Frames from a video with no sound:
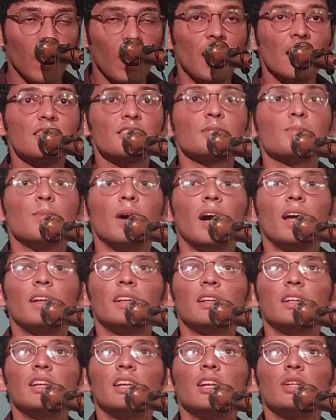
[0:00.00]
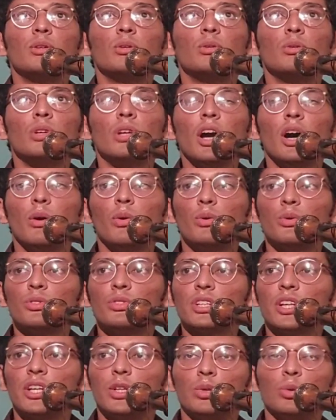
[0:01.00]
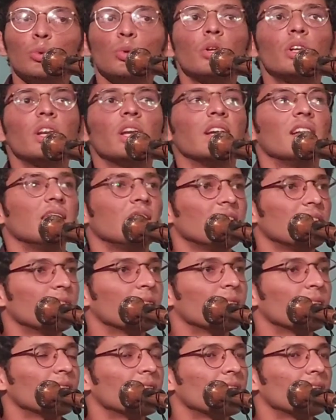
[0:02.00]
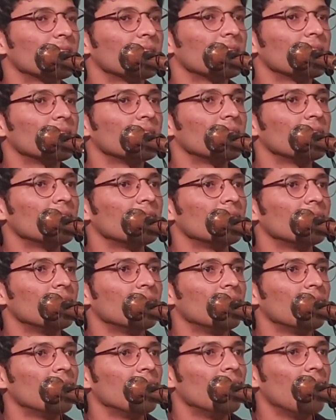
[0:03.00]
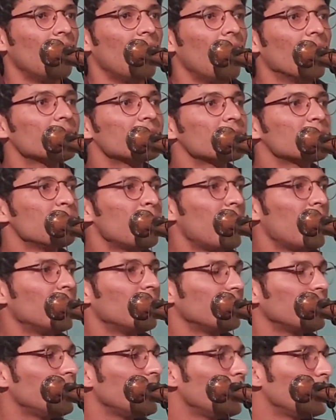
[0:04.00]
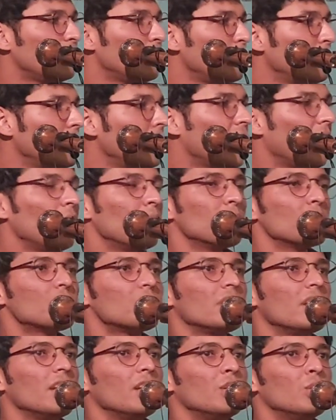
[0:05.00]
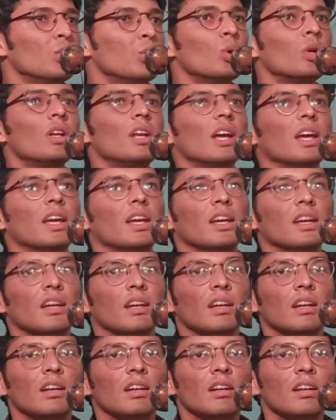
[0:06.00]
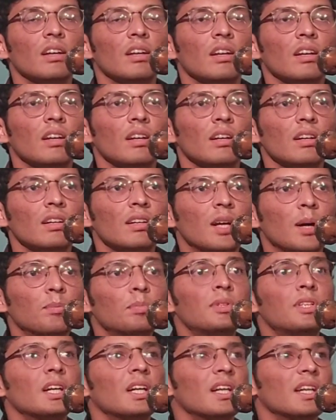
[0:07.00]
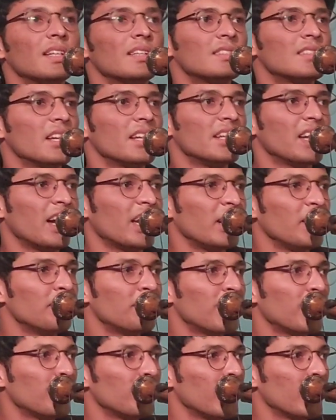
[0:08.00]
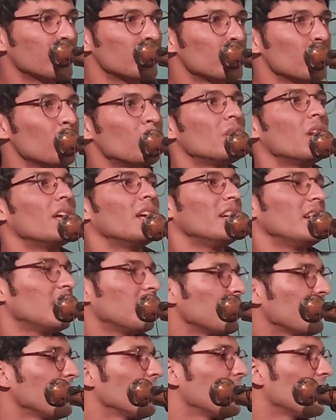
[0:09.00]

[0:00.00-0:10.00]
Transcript: आसमान की दुनियाओं से दूर रहें आसमान की दुनियाओं से दूर रहें कब तक इस सैारे पर महसूर रहें